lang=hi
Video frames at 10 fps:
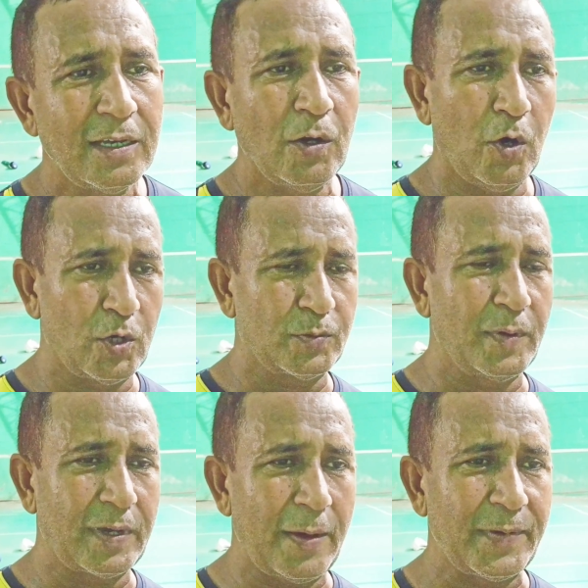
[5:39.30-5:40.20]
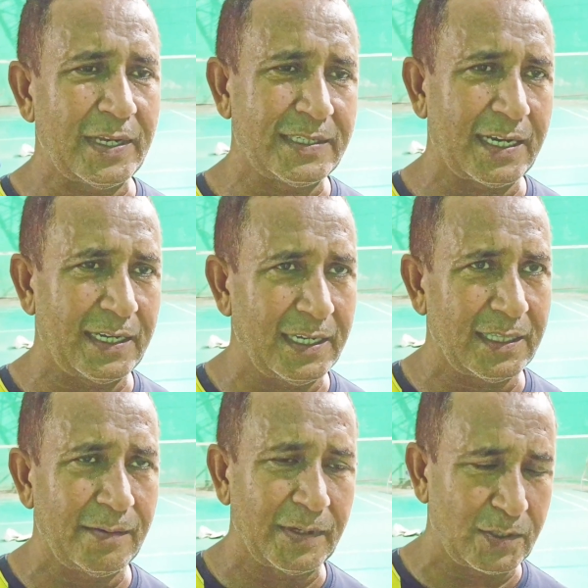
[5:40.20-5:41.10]
और उसमें काफ़ी अच्छा किया था
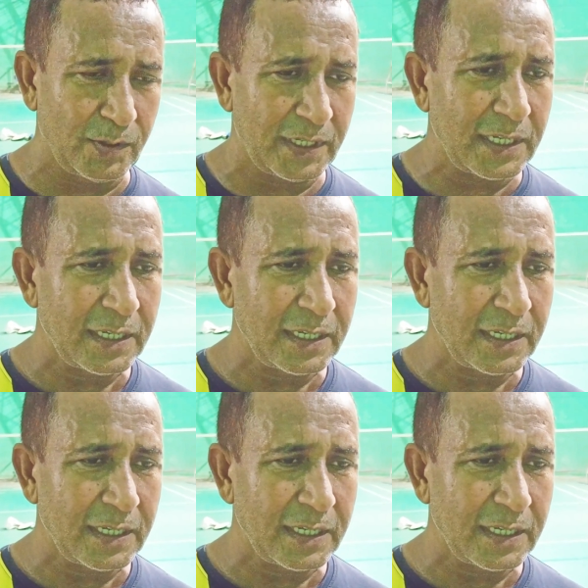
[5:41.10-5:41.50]
बच्चों ने